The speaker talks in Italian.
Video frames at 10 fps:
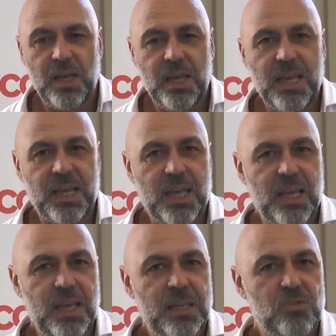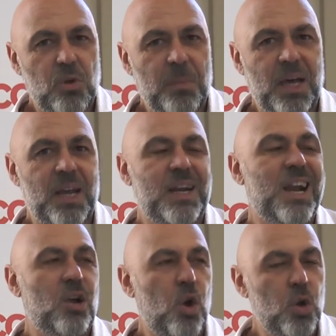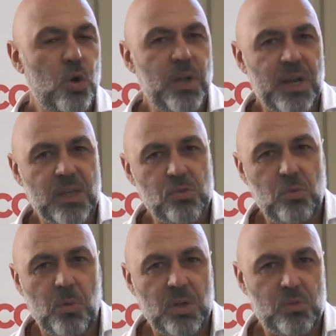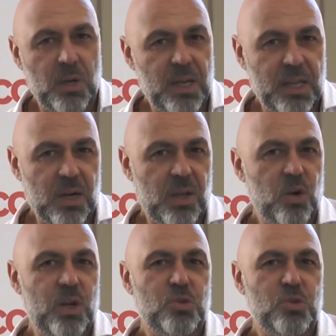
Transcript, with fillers: e che insomma, raccolgono e riassumono la sua carriera che non